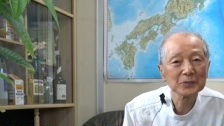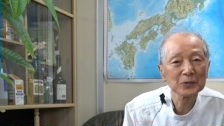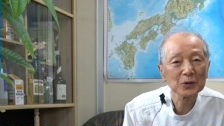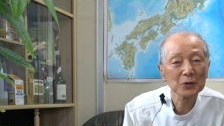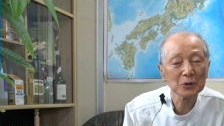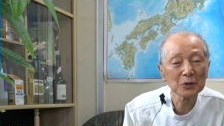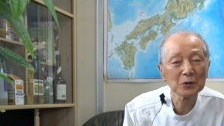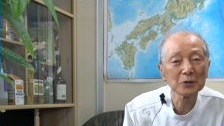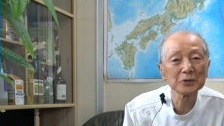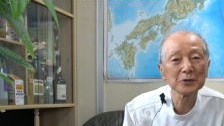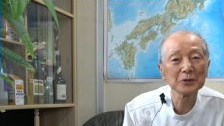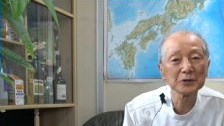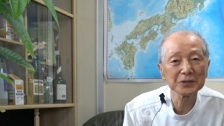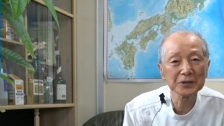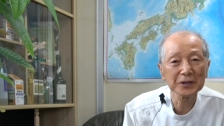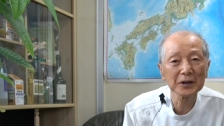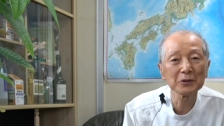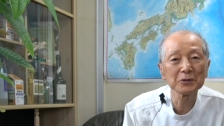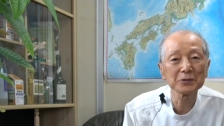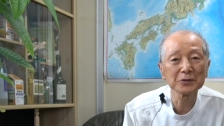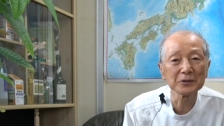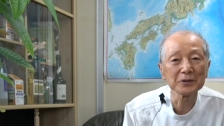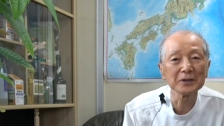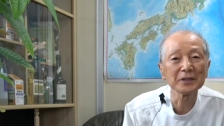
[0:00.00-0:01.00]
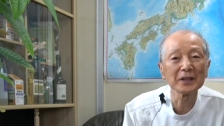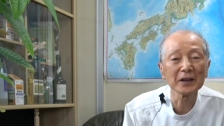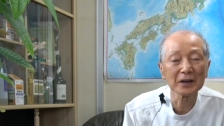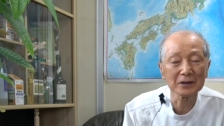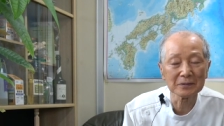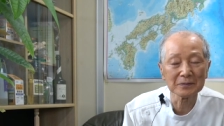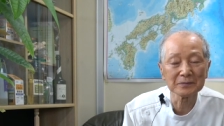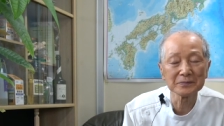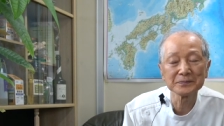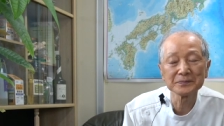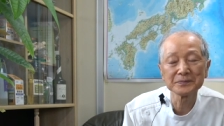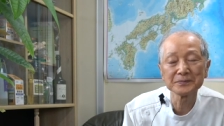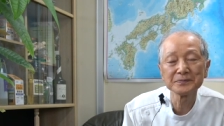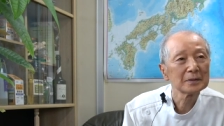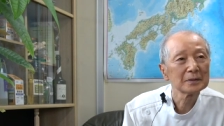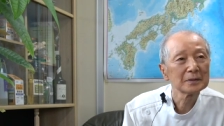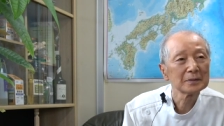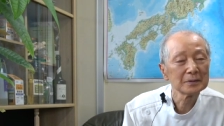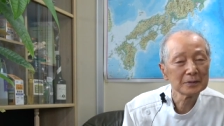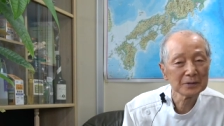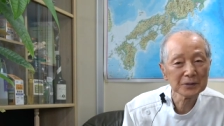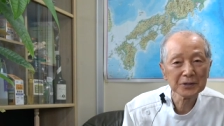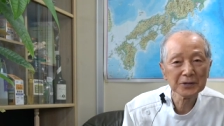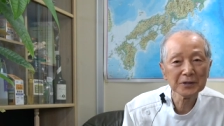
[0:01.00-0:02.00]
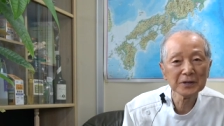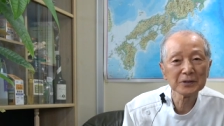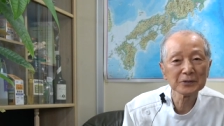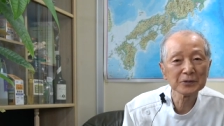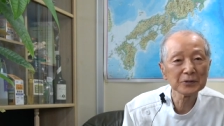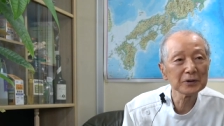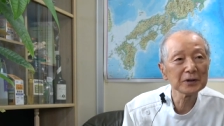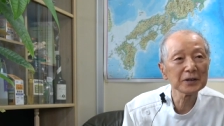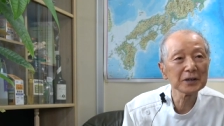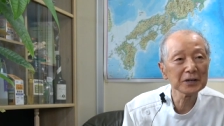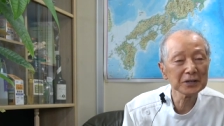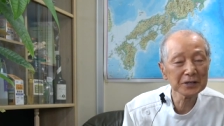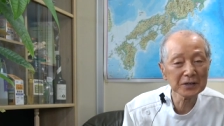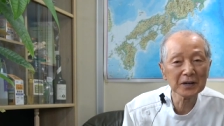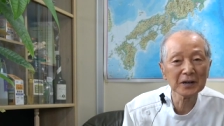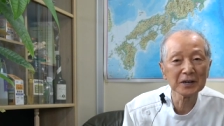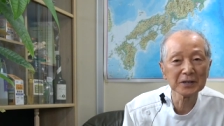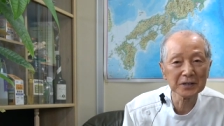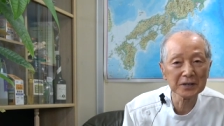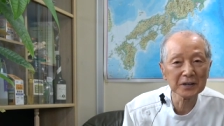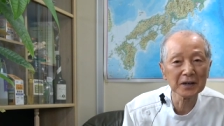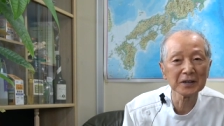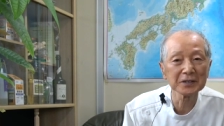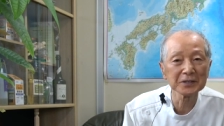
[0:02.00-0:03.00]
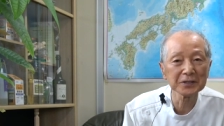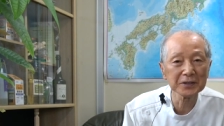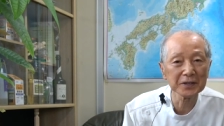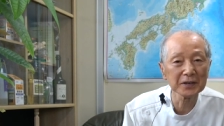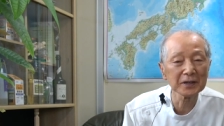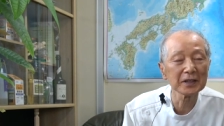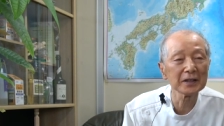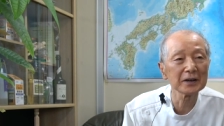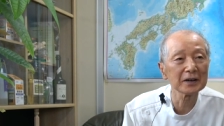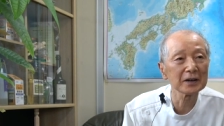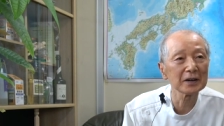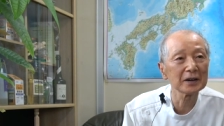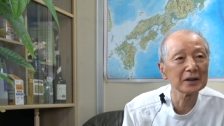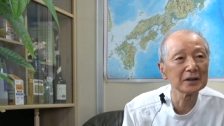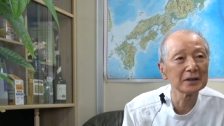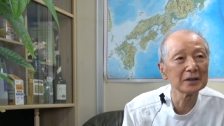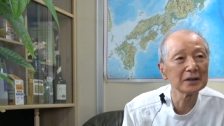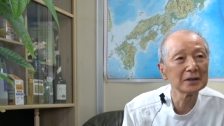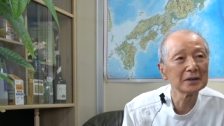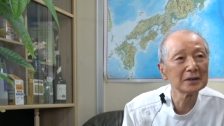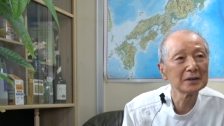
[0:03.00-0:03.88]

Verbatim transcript: 行動したことになるそれが非難批判否定だから